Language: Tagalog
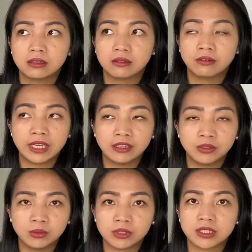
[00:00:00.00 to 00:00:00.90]
while
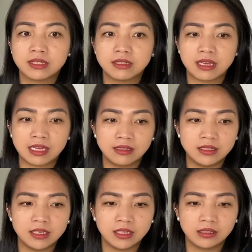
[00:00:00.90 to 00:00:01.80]
you are
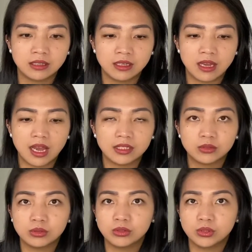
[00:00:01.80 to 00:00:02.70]
studying,
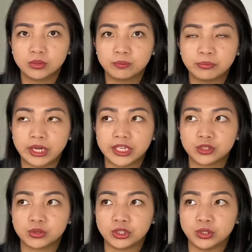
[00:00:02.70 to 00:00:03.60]
andun yung
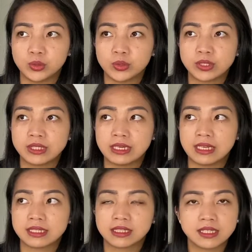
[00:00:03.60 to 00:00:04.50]
pressure, yung
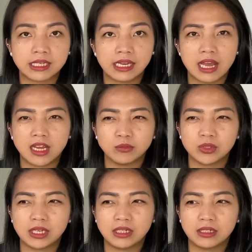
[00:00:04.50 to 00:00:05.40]
stress. Kasi kailangan mo
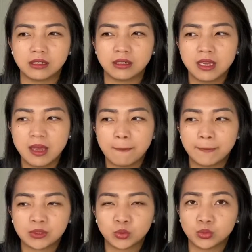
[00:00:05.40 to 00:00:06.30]
talagang
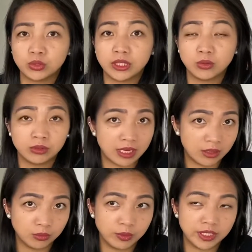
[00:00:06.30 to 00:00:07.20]
matutunan yung
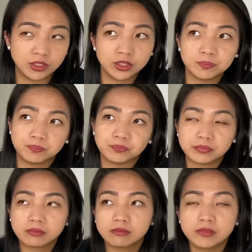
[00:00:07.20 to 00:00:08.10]
language
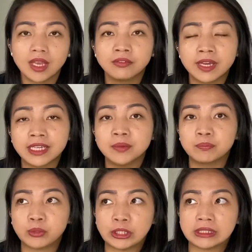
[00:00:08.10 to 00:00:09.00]
very
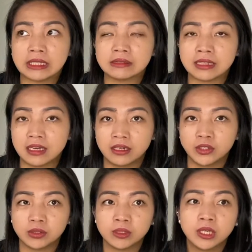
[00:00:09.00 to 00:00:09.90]
important talaga
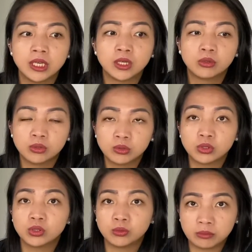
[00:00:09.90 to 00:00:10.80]
yon kung
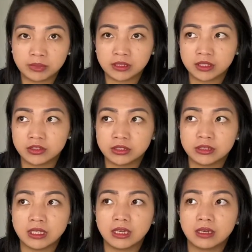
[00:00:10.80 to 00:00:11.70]
gusto mo magkaroon
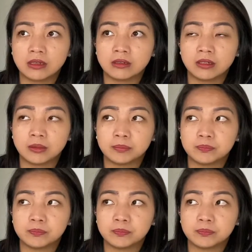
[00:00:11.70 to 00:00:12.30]
ng um,